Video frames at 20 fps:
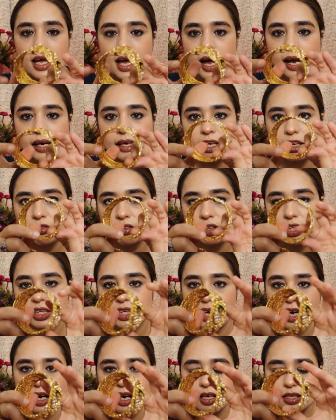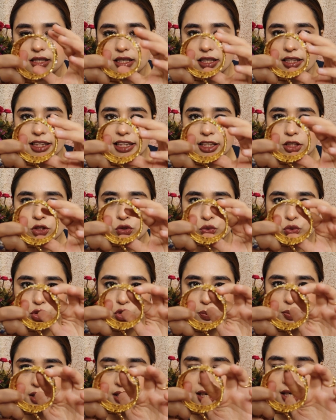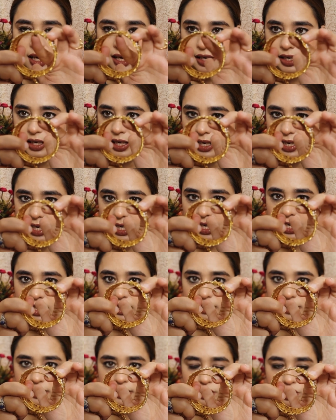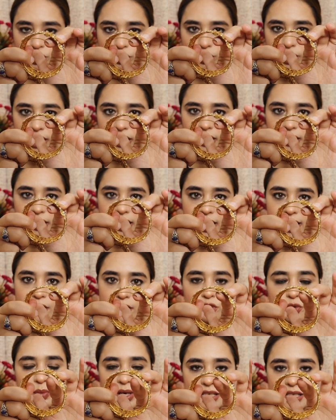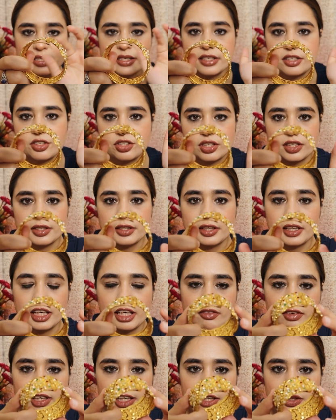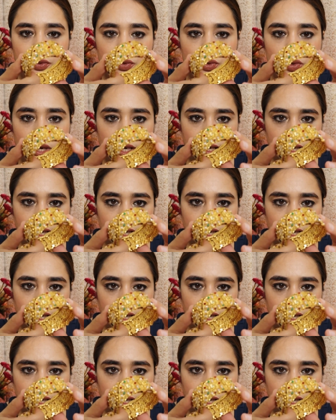एंड इवन यहाँ से ये टूट भी रहा है एक जो ये कड़ा है तो मैं इसे रिटर्न करने वाली हूँ